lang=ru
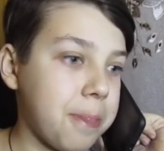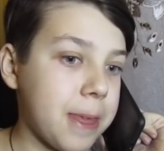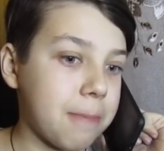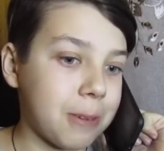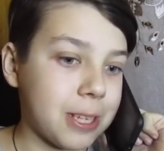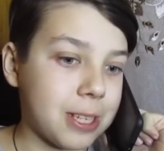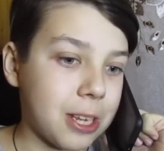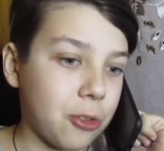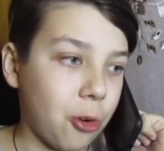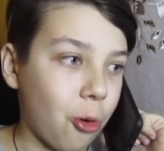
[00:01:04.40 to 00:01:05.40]
не
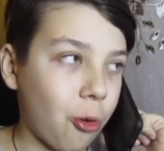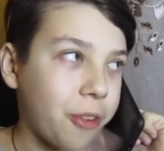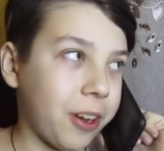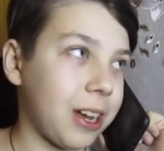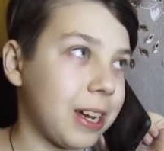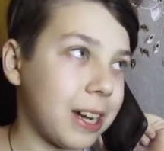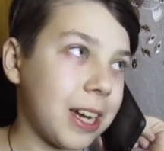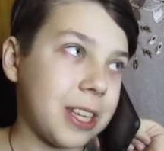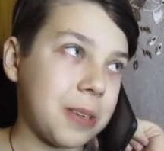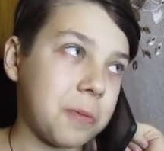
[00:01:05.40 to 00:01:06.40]
постанова
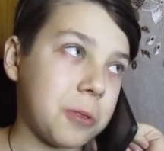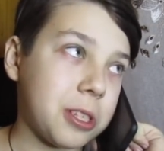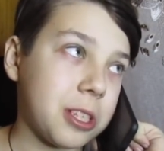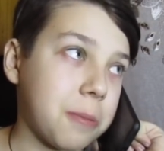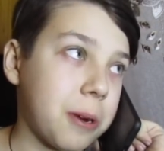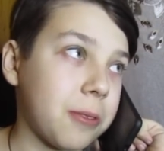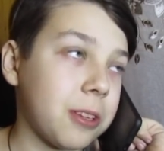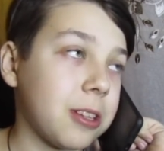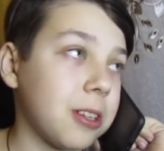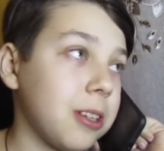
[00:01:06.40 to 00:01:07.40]
какая-нибудь, это
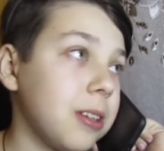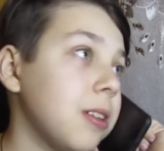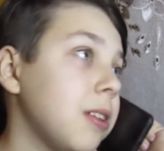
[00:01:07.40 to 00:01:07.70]
правда ты?